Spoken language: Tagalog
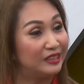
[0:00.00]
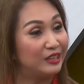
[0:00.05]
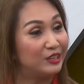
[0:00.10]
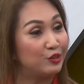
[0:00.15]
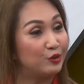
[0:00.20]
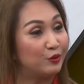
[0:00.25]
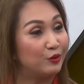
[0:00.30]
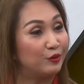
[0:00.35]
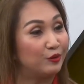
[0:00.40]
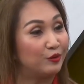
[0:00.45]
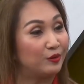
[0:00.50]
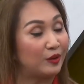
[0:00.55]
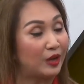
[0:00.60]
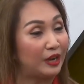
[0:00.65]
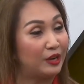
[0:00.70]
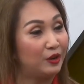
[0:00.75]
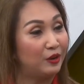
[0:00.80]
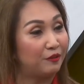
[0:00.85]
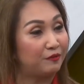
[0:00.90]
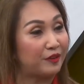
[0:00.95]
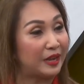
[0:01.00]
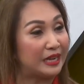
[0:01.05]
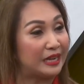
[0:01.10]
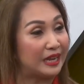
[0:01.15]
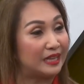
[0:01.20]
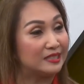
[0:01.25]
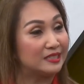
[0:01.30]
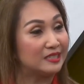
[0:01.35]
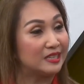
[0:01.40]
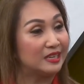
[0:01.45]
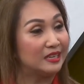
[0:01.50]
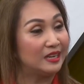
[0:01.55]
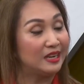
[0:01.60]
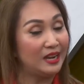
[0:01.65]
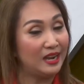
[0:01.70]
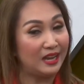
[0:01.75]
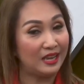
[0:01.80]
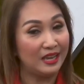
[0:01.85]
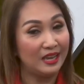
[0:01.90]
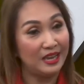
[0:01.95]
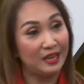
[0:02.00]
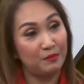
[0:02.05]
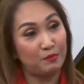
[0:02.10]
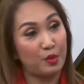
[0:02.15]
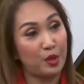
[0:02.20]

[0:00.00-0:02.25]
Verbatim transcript: Oo. din yung ano financing nila Oo.